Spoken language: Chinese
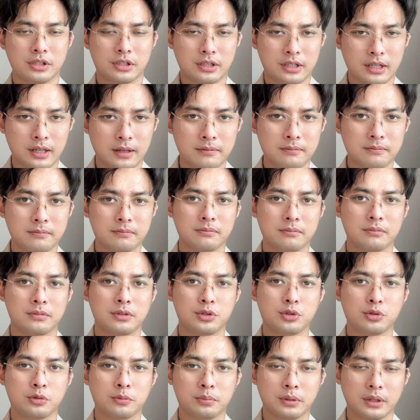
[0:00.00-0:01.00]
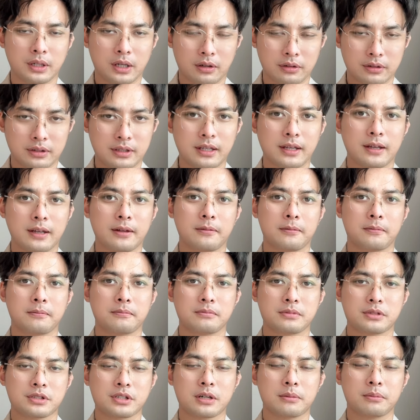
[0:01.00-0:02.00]
天用不了电，
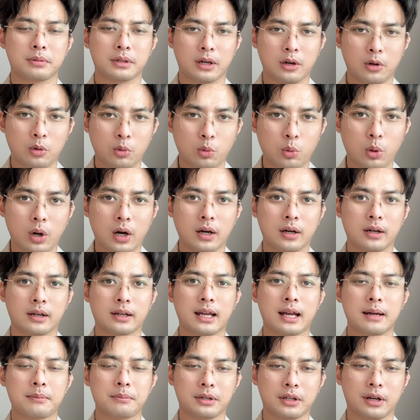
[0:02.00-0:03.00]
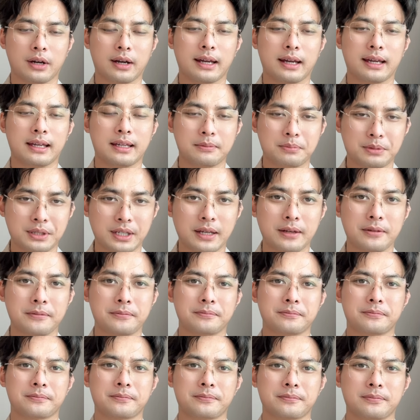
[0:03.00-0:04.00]
上不了网，看不了 A 片，
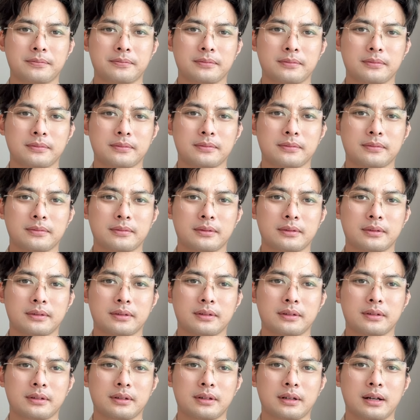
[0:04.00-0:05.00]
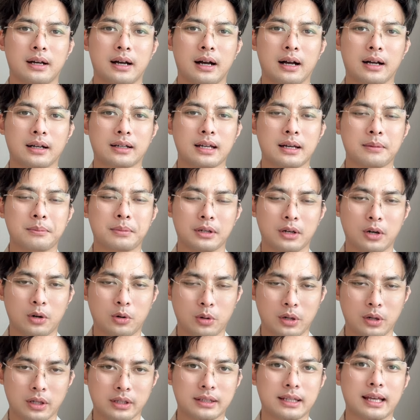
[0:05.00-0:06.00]
啊，看不了
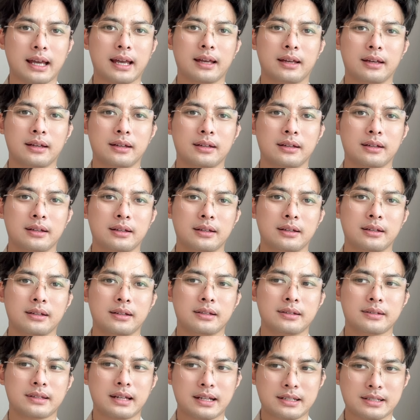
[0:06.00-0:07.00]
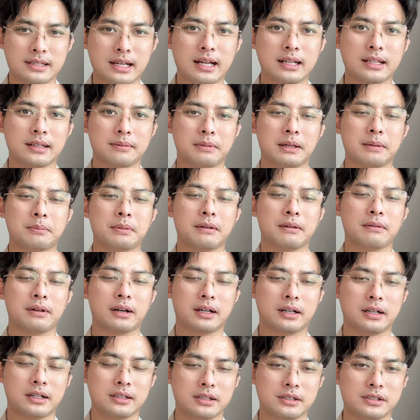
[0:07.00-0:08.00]
黄带，在家里没办法
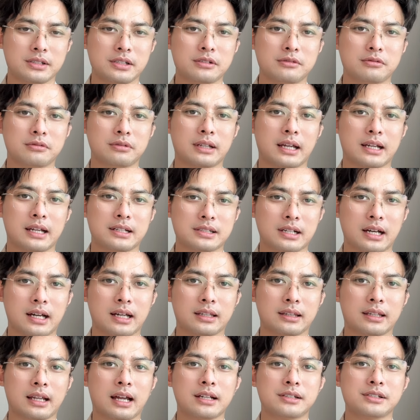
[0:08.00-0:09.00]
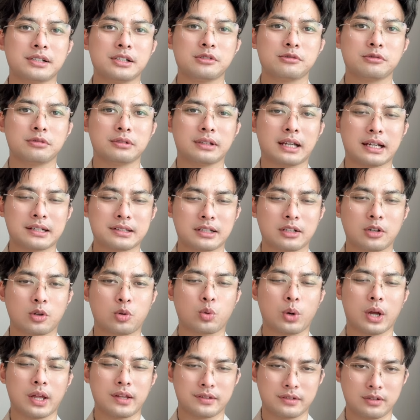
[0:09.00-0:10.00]
喝的珍珠奶茶，拿珍珠奶茶的
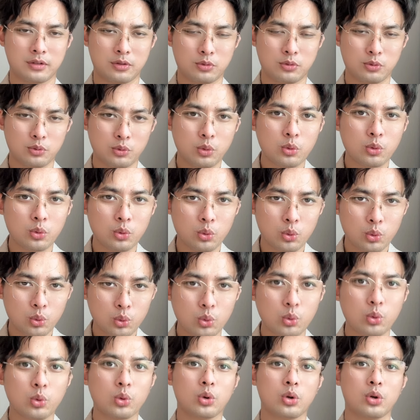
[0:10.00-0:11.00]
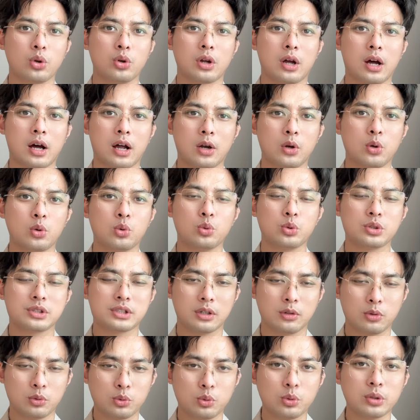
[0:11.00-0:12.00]
管子撸撸，啊，撸
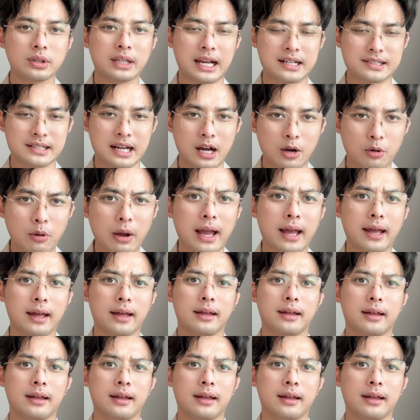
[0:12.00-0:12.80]
撸奶茶管，